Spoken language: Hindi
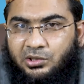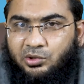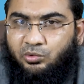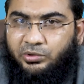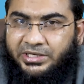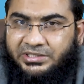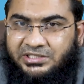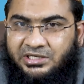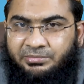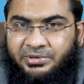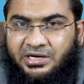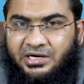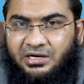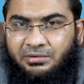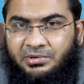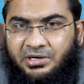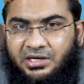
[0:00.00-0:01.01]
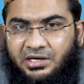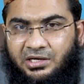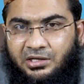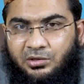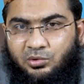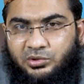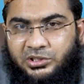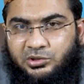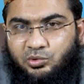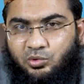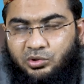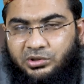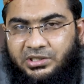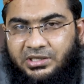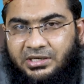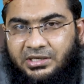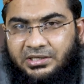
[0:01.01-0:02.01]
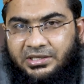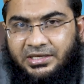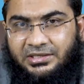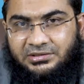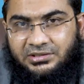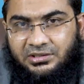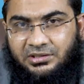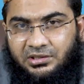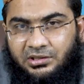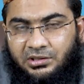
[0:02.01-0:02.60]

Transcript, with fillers: तो ऐसे ही बहाना बनाकर रोज़ा छोड़ देना या ऐसे